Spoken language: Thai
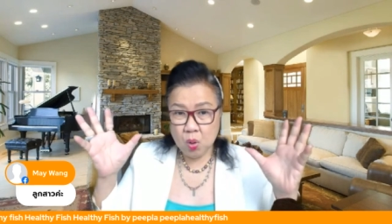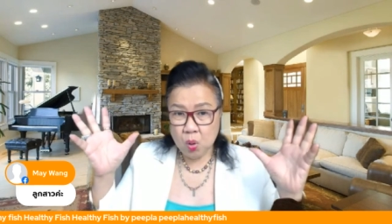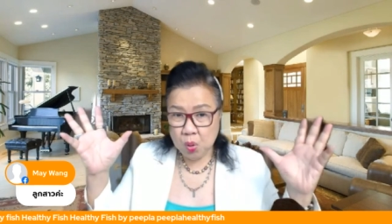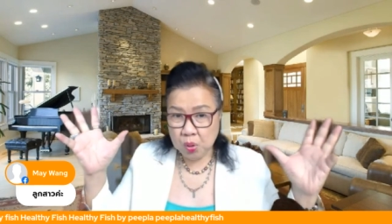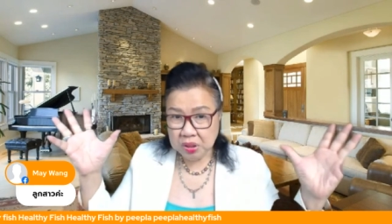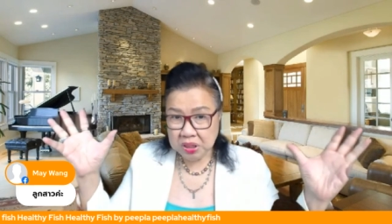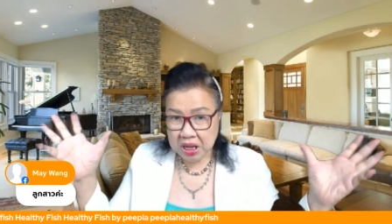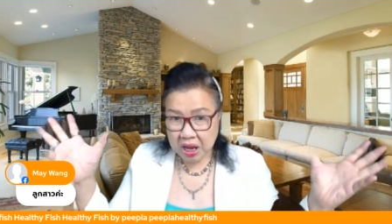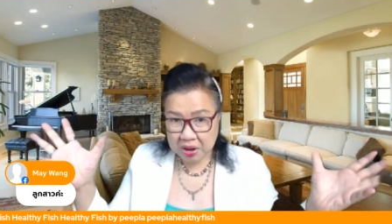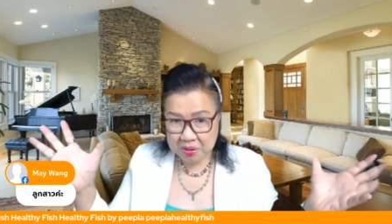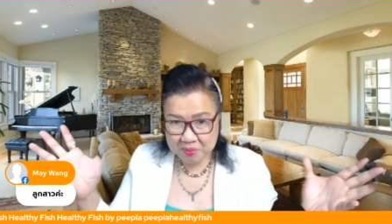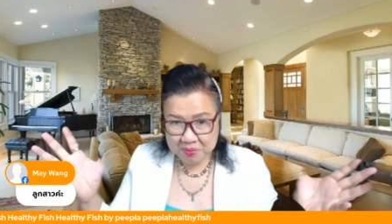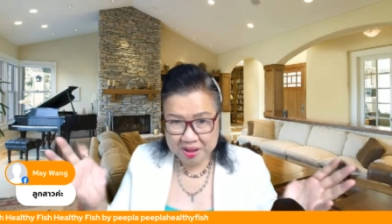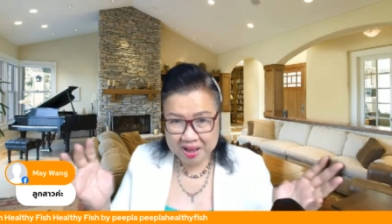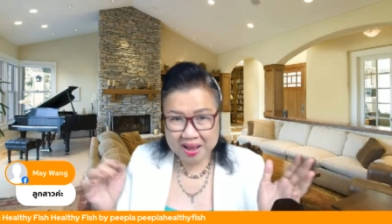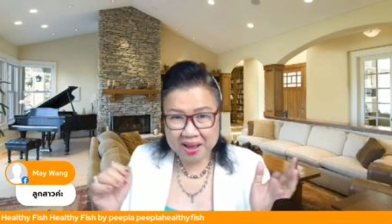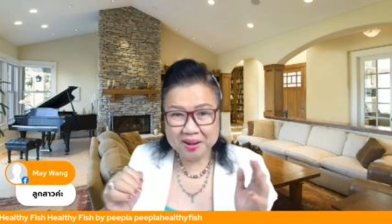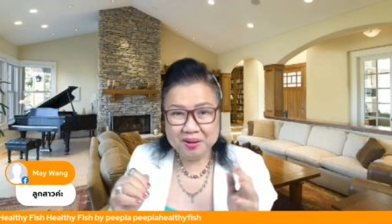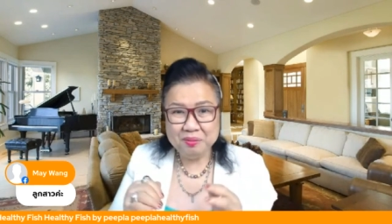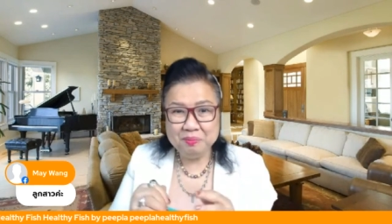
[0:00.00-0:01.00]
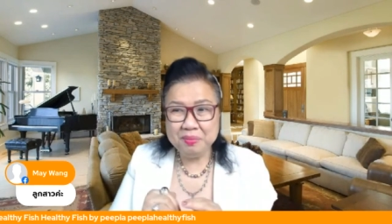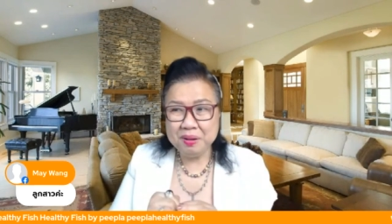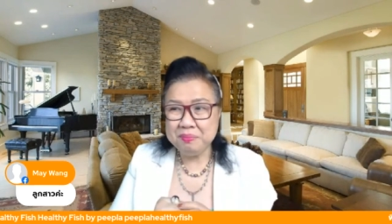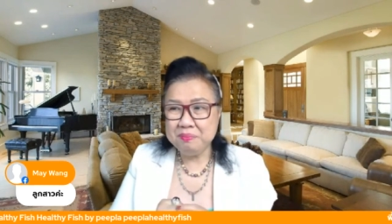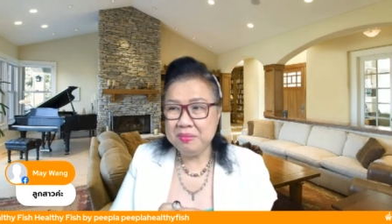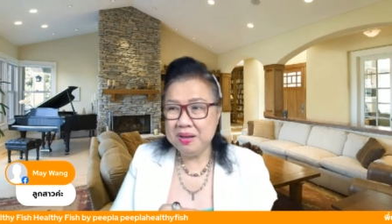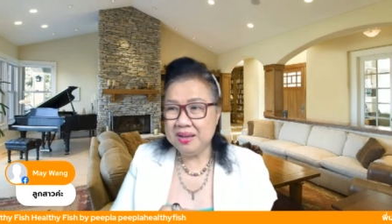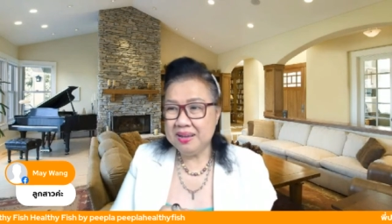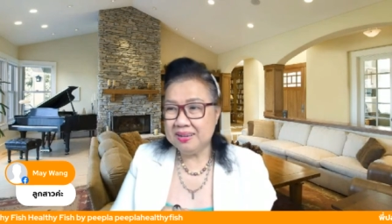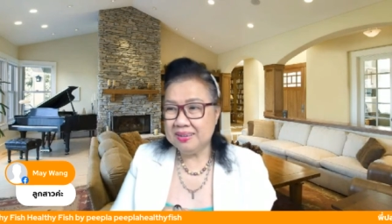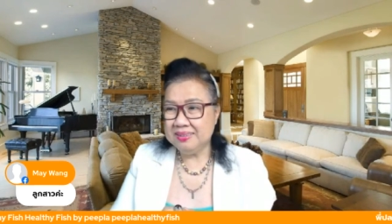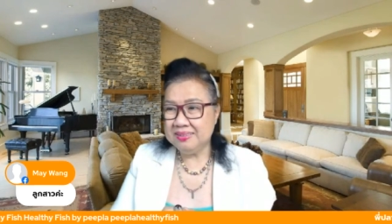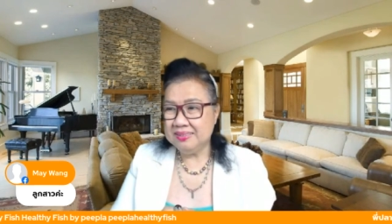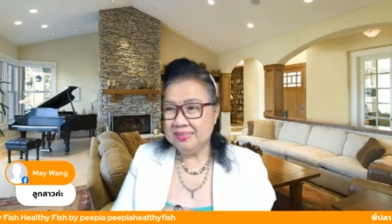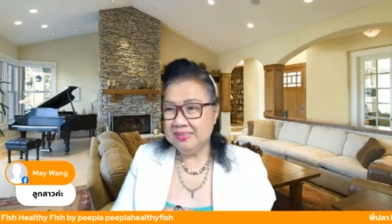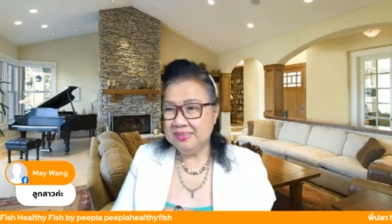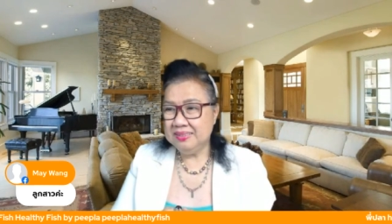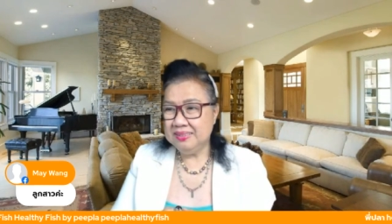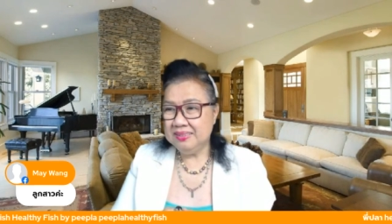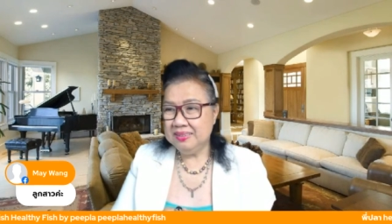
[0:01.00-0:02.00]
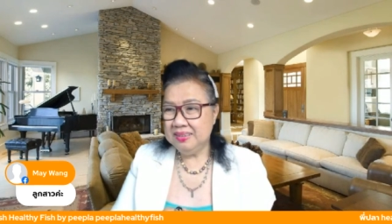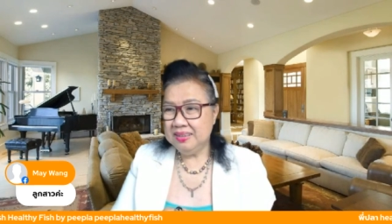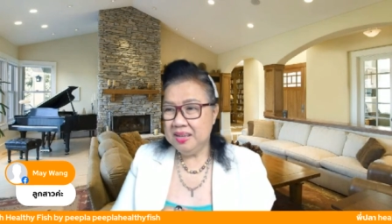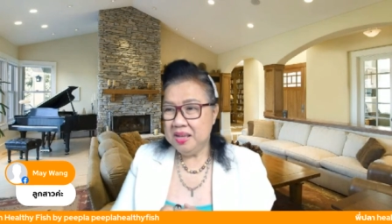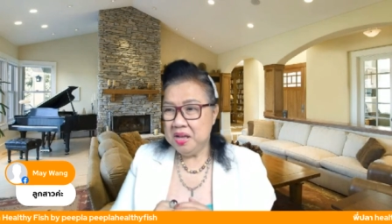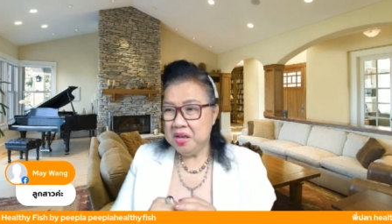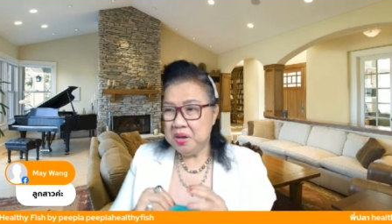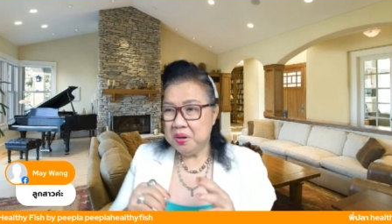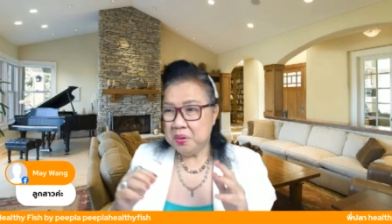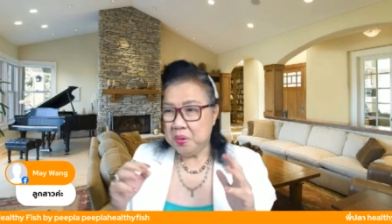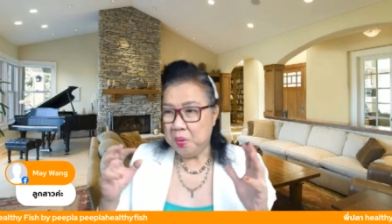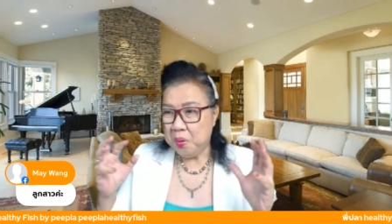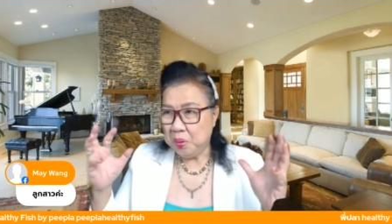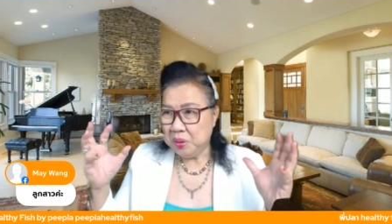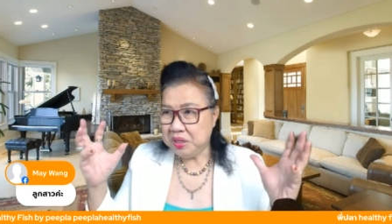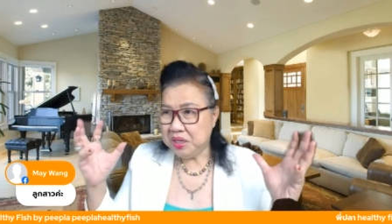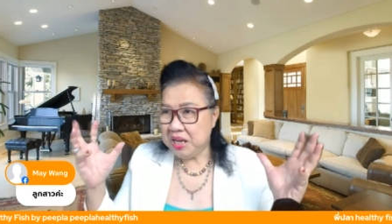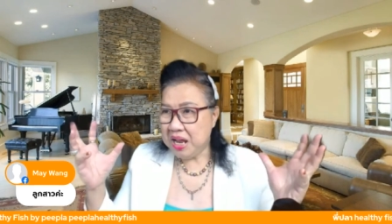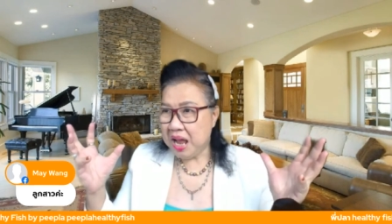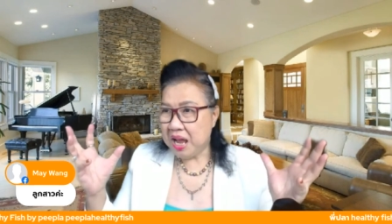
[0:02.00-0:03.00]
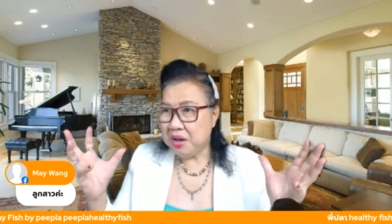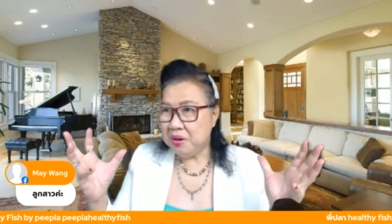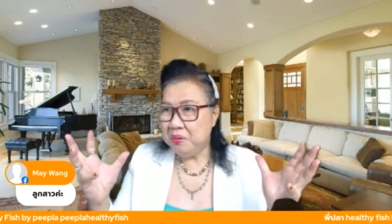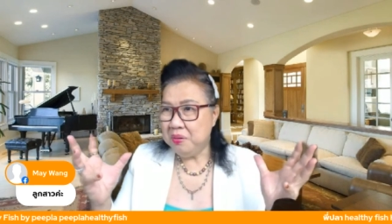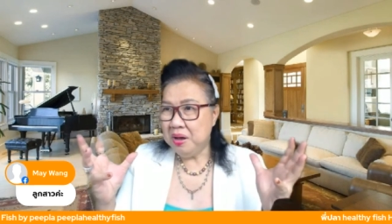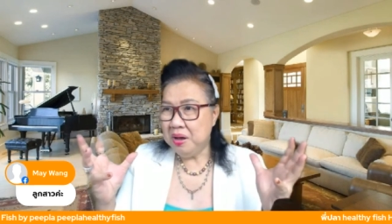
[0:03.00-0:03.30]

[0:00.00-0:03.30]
คนอยากเข้าหาเรามากๆเลยคนอยากเข้า